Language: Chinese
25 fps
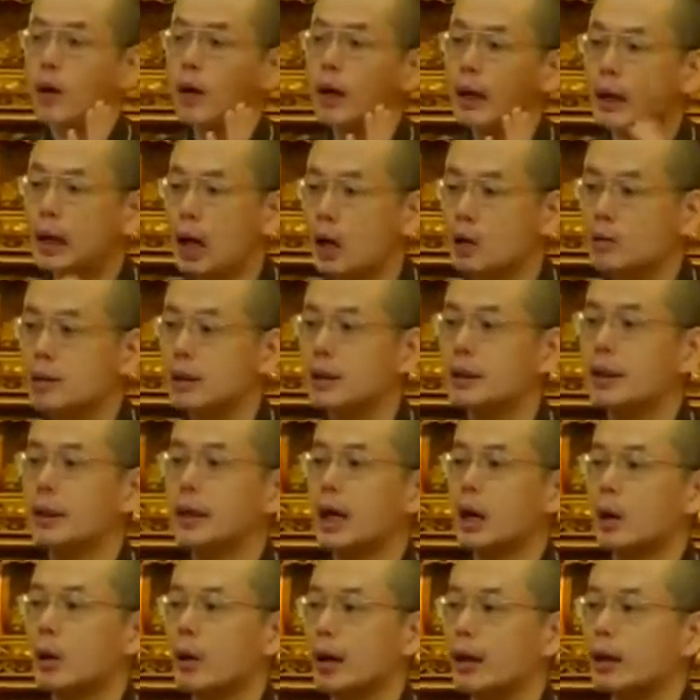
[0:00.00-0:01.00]
以我很高兴的
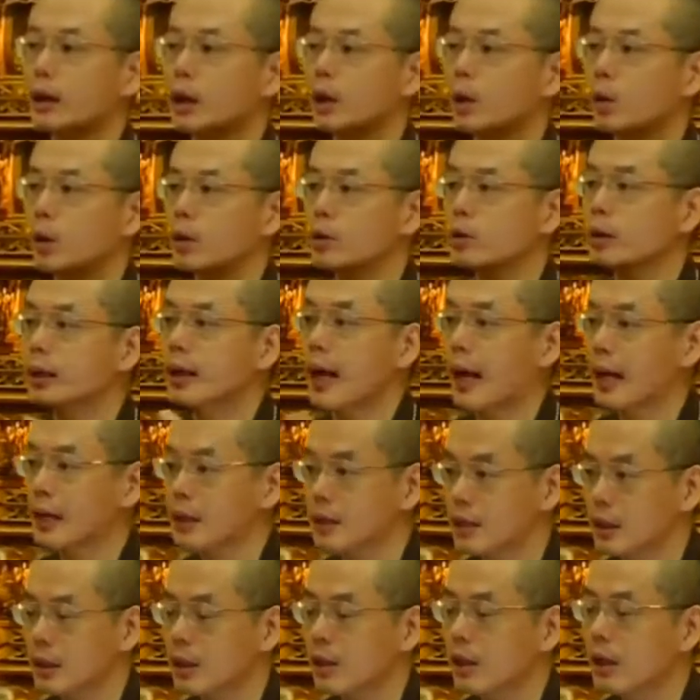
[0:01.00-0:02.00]
赶快呢回去
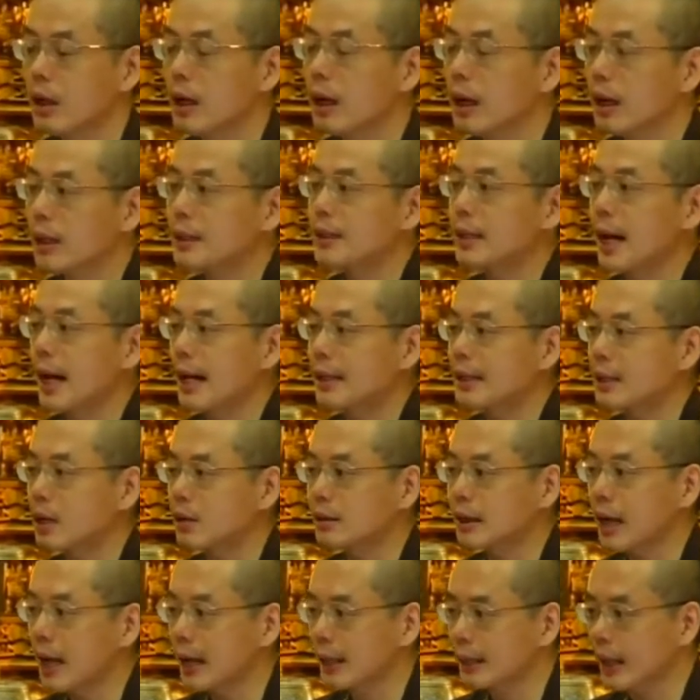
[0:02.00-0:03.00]
开车，而且还
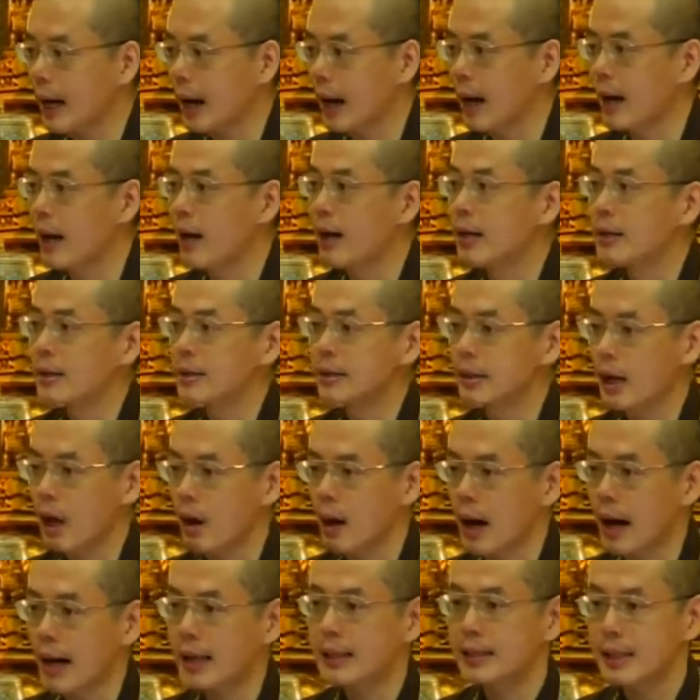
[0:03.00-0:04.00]
叫太太、
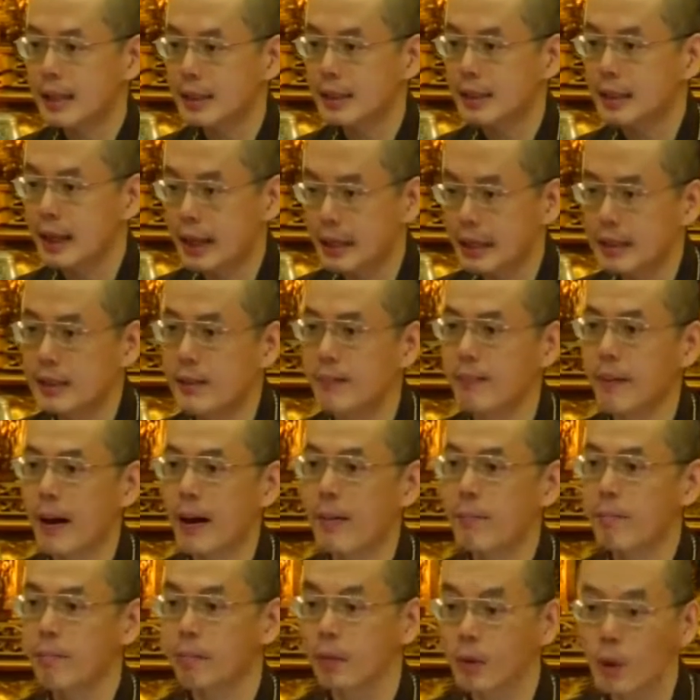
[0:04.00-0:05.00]
小孩、家人来一起
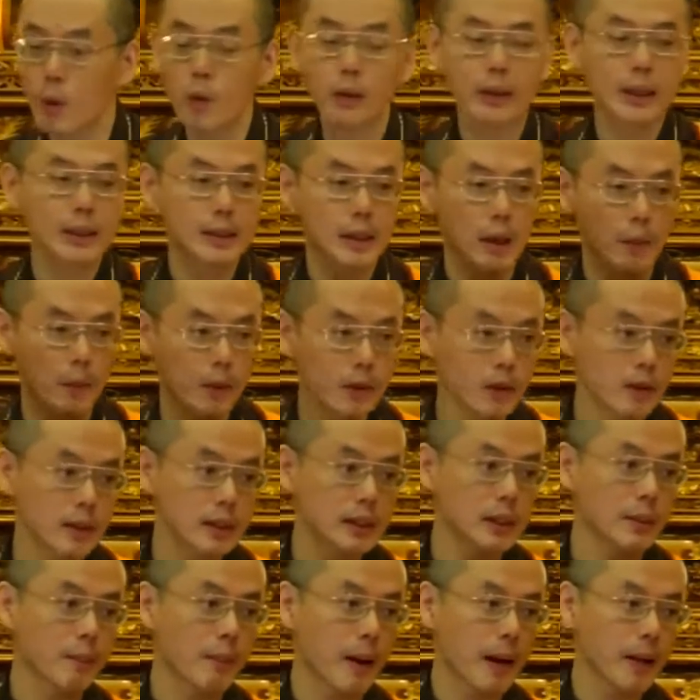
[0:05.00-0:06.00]
搬。不过呢，小朋友
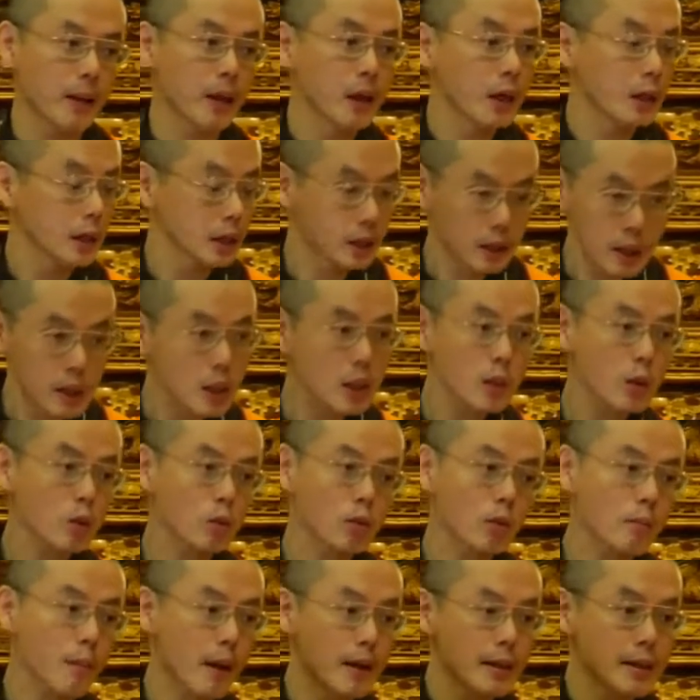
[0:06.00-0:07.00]
一起搬，你真的
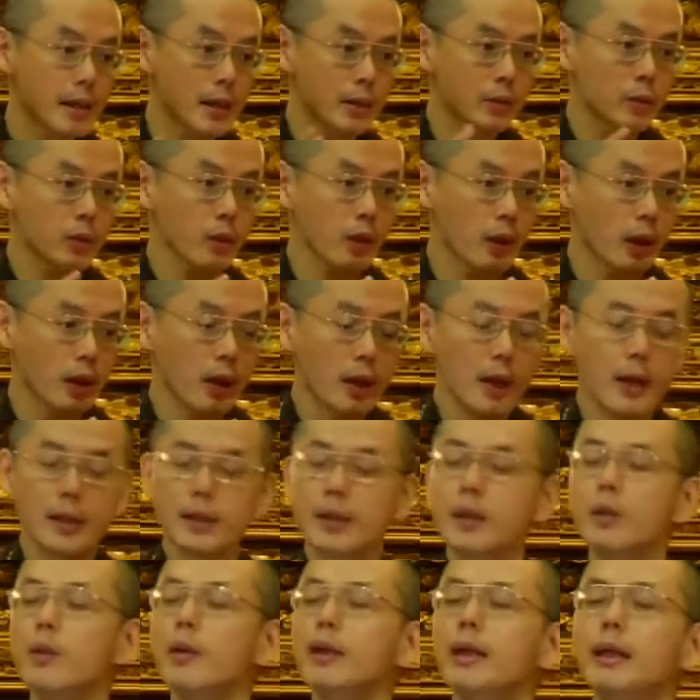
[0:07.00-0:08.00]
通通搬上去了。
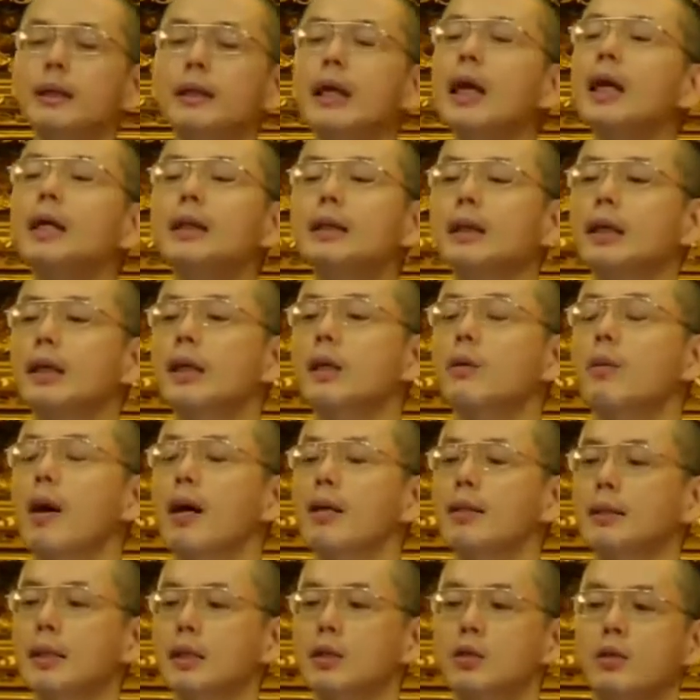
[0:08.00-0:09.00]
结果你太得意
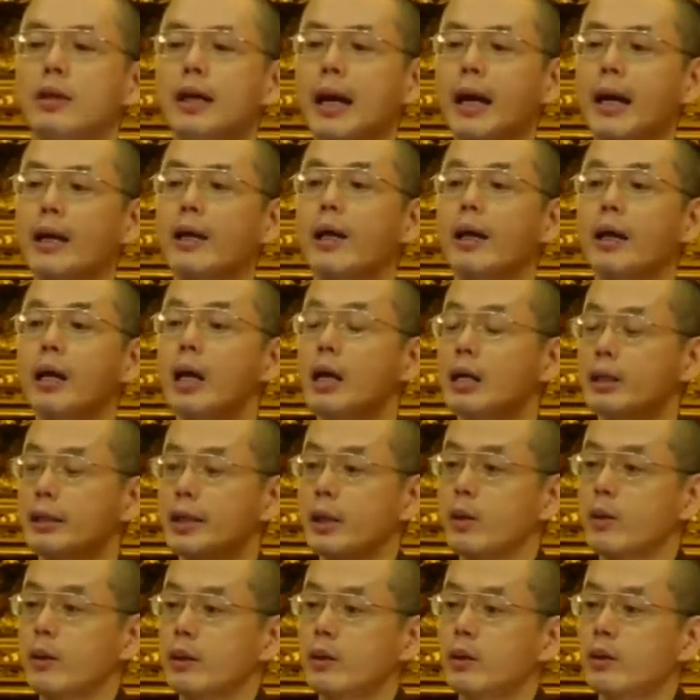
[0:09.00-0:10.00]
忘形就开了，
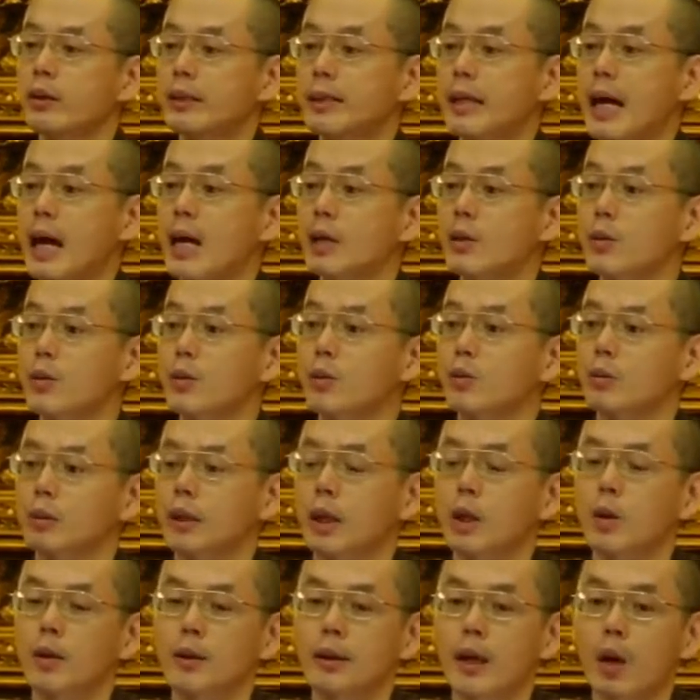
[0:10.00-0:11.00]
结果你就加速，
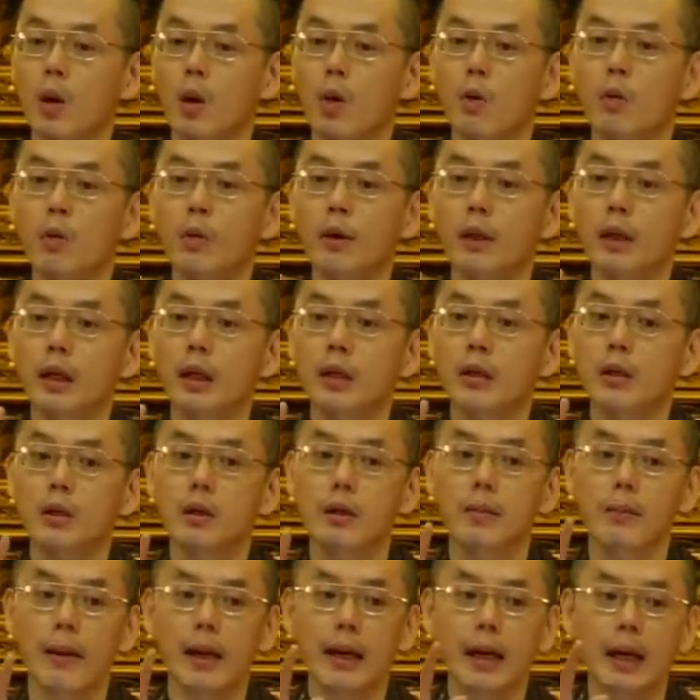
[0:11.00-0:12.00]
结果在红绿灯的时候
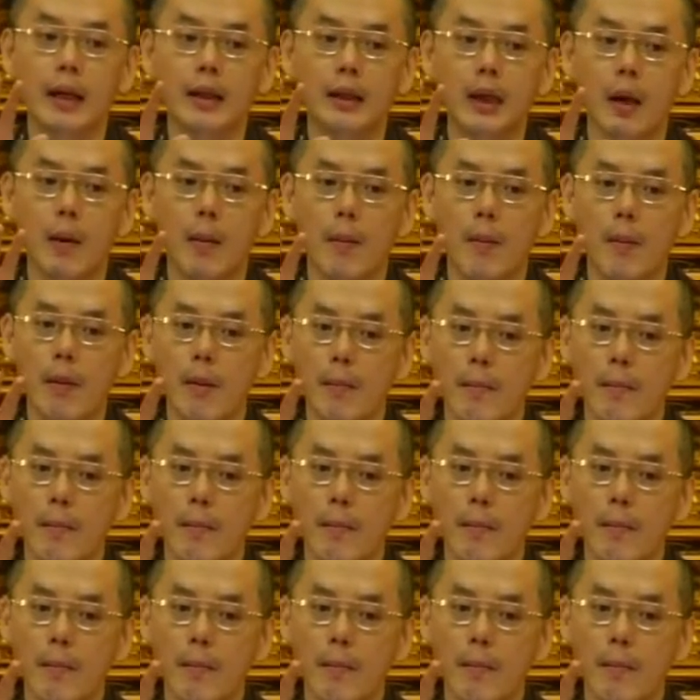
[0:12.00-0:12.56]
你没看到，